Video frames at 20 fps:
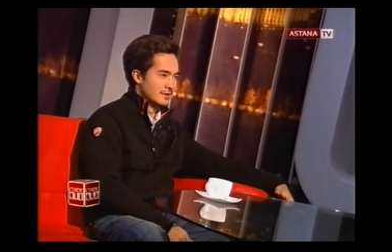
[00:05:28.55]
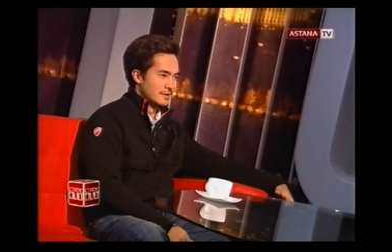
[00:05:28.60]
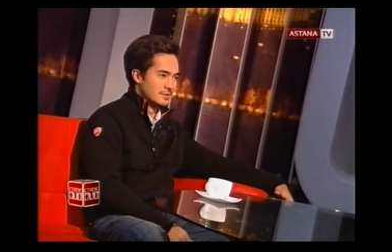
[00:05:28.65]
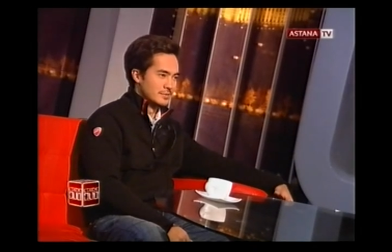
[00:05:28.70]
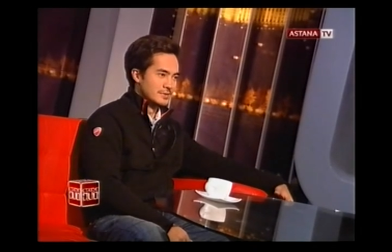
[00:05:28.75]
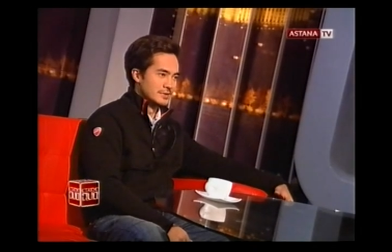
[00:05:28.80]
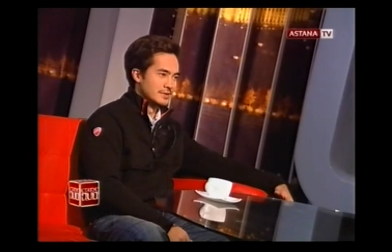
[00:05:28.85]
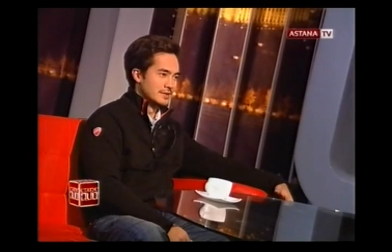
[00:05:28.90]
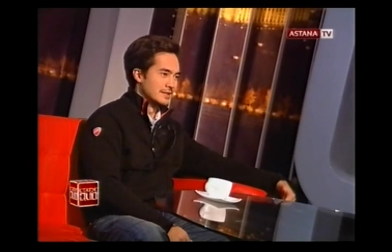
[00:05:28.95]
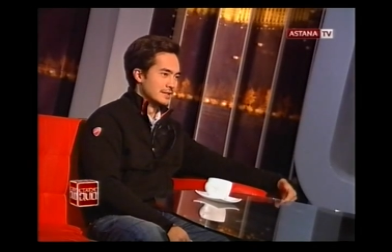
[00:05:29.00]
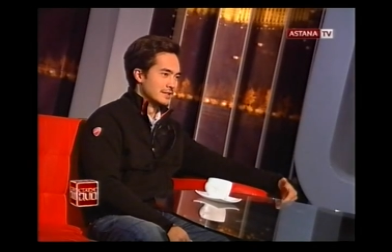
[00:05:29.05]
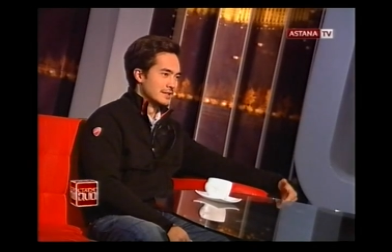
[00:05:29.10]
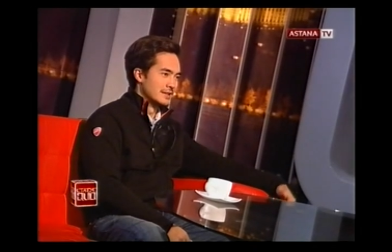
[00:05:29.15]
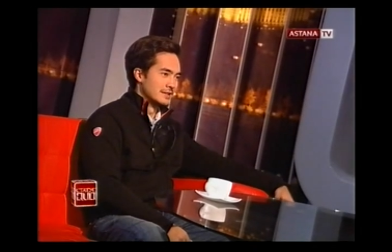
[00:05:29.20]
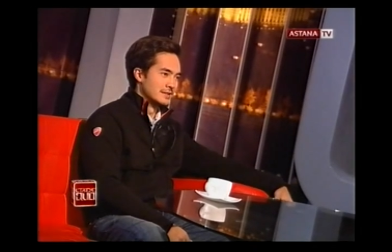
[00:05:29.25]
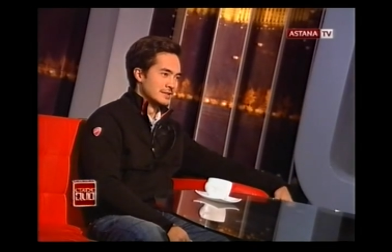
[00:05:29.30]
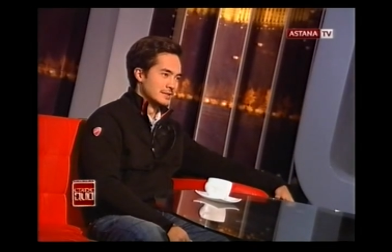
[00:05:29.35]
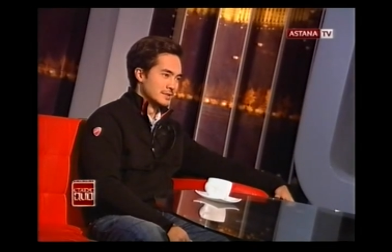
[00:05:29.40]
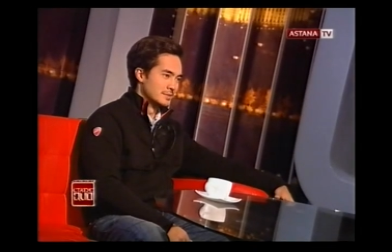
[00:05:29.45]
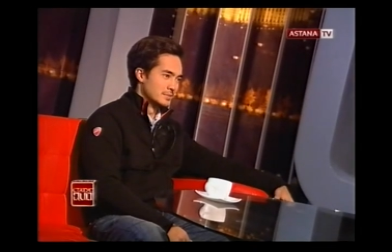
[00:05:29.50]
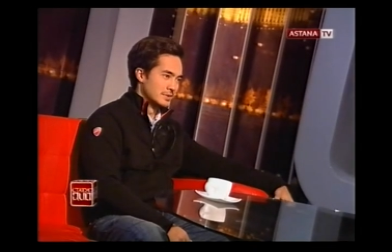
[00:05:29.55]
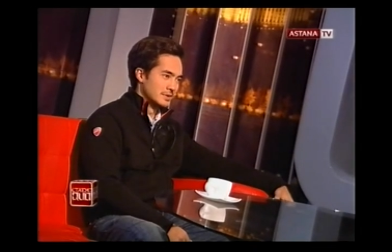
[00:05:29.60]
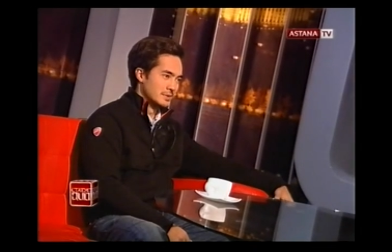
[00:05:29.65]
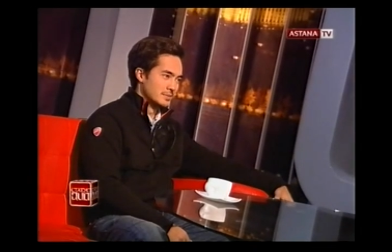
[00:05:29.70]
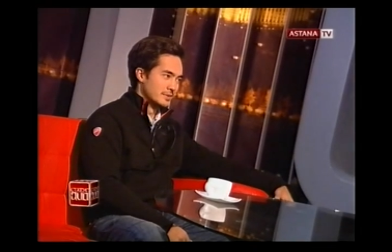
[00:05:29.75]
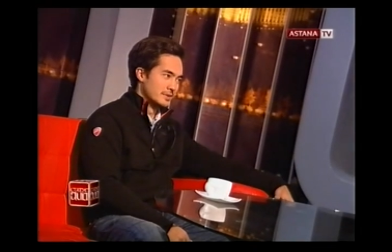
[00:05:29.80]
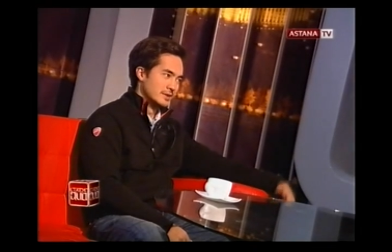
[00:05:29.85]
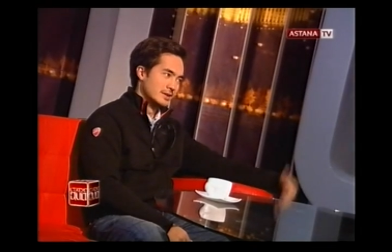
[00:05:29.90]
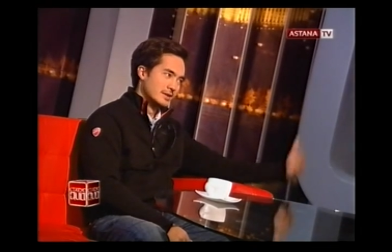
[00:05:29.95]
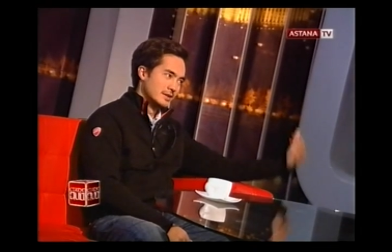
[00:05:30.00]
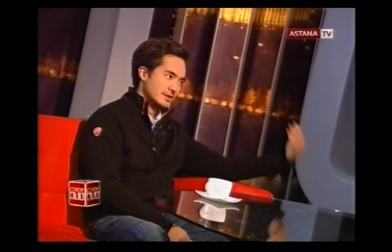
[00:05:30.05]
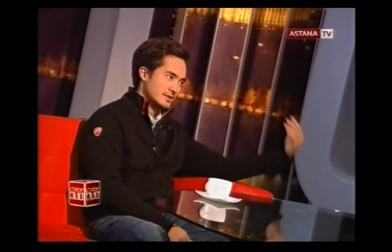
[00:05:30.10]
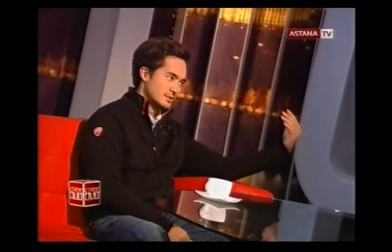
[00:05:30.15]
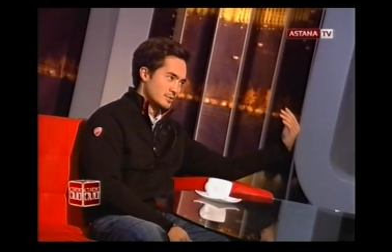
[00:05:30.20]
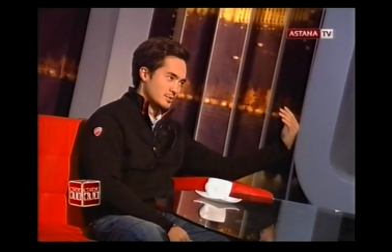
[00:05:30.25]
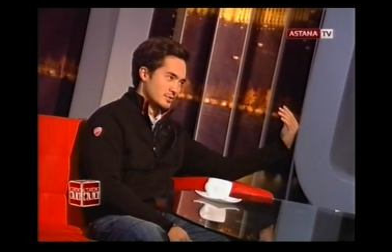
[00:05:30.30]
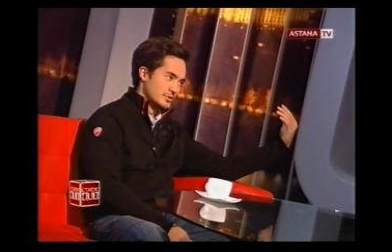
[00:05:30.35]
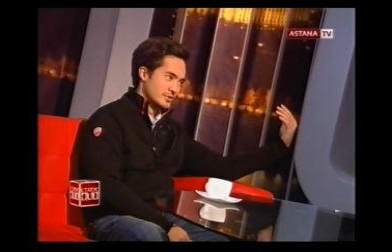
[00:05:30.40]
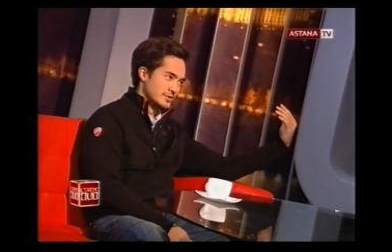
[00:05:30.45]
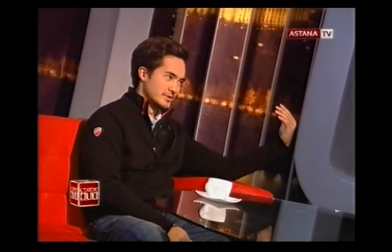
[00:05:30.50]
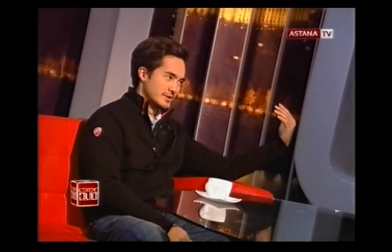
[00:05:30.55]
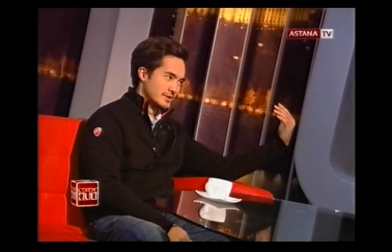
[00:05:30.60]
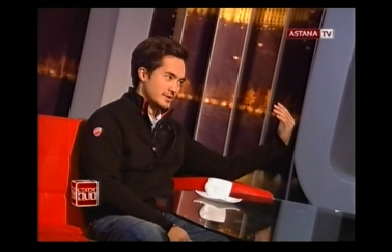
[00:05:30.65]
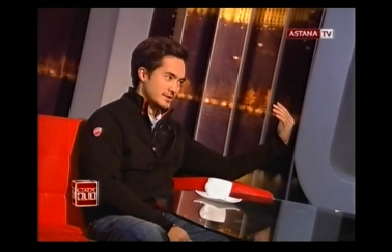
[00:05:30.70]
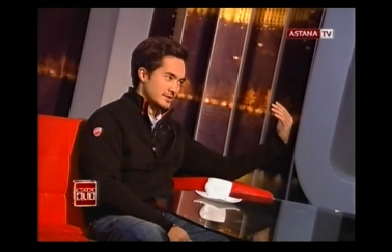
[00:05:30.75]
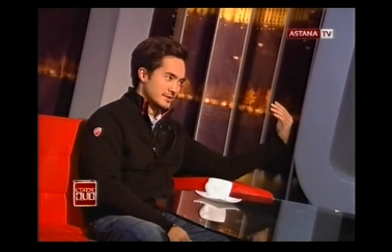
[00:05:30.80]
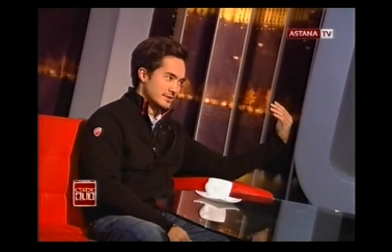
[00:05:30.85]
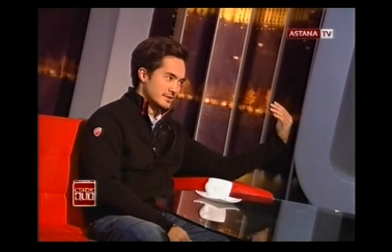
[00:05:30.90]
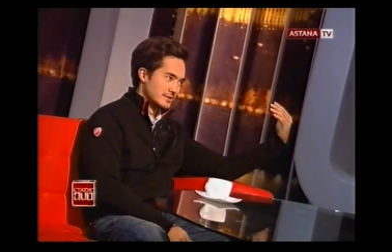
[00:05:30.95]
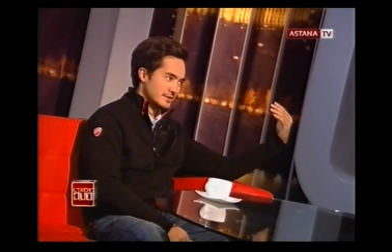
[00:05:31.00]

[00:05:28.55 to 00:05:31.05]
как бы это гениально не было бы, с точки зрения